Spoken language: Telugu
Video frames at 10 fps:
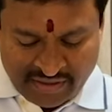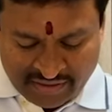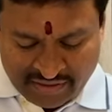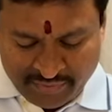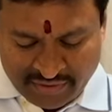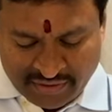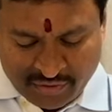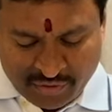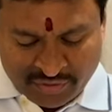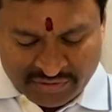అగ్గిపెట్లకి
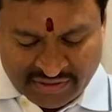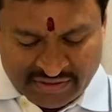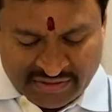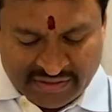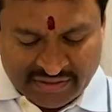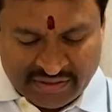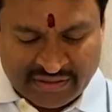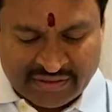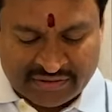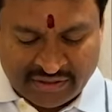కొవ్వొత్తులకి అయితే కనుక
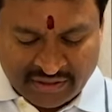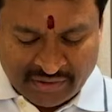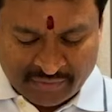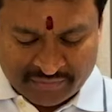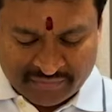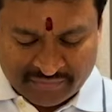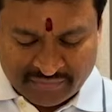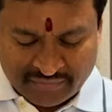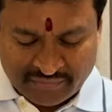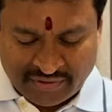దారుణం
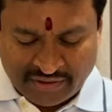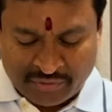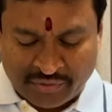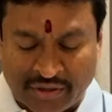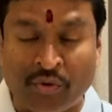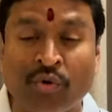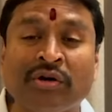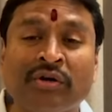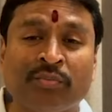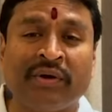అది కూడా
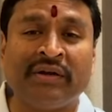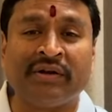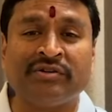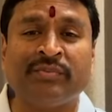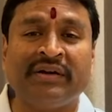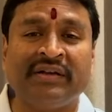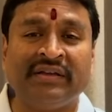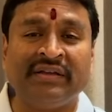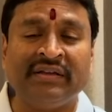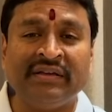కోట్ల రూపాయలు ఖర్చు పెట్టి
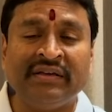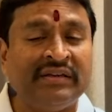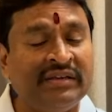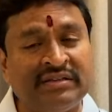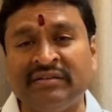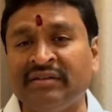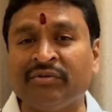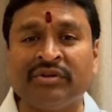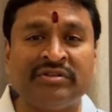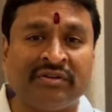ఇచ్చింది
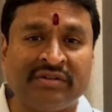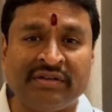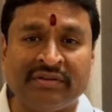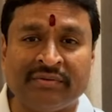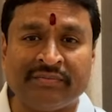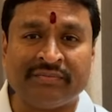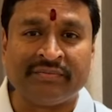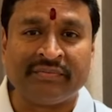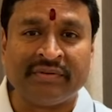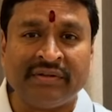ఎవరికి ఇచ్చారో తెలియదు
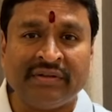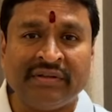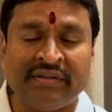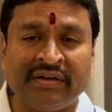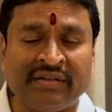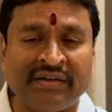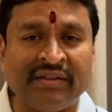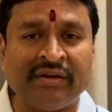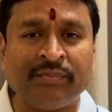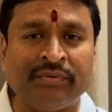ఎందుకంటే
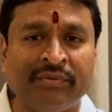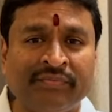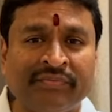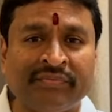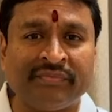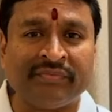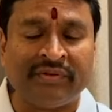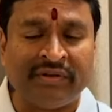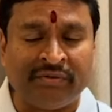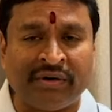దాదాపు
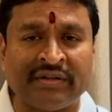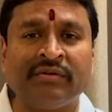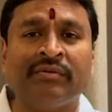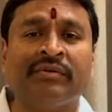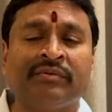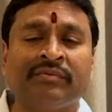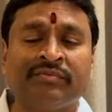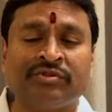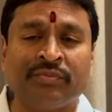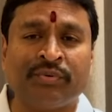ఏదో వరదలు
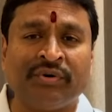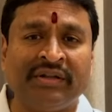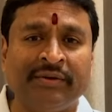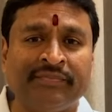చెప్పుకొని